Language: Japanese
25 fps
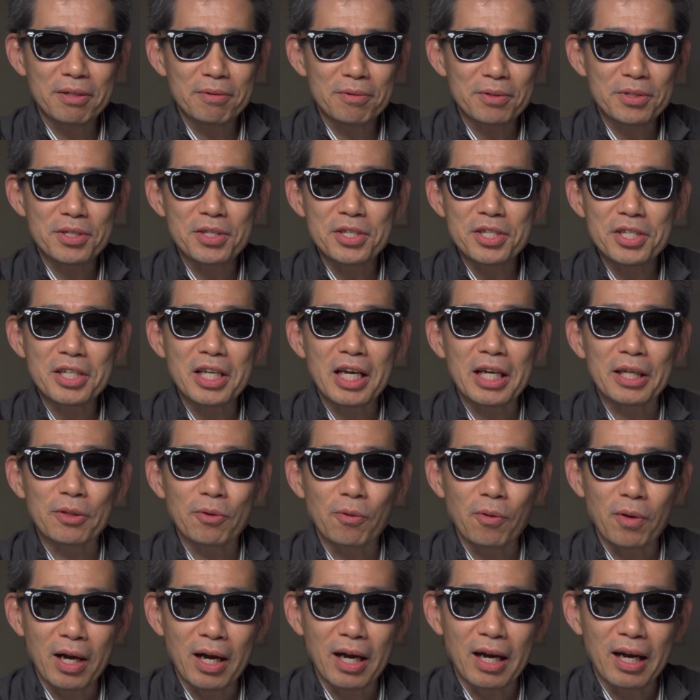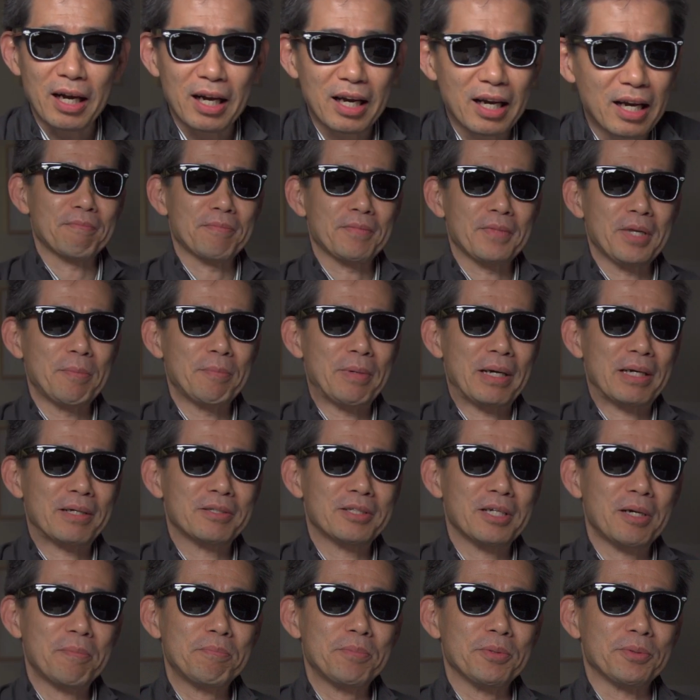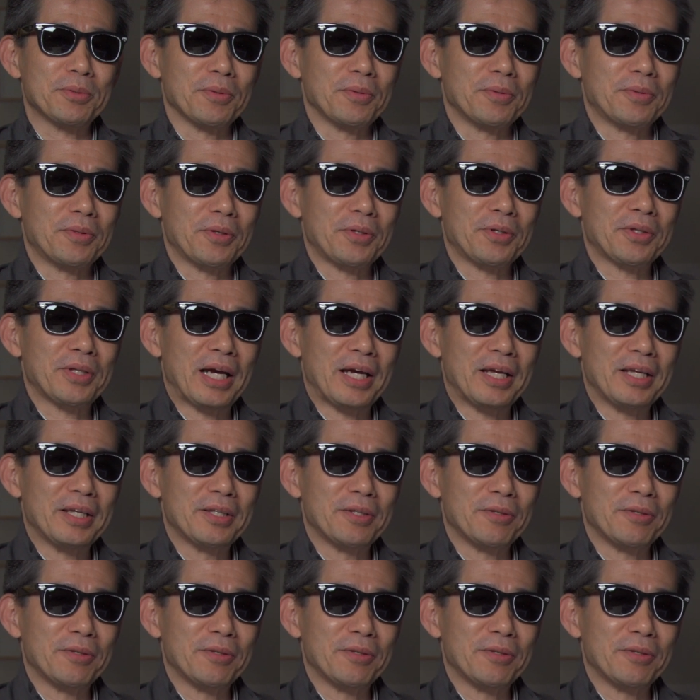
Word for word: 移したいとかバックアップを取っておきたいっ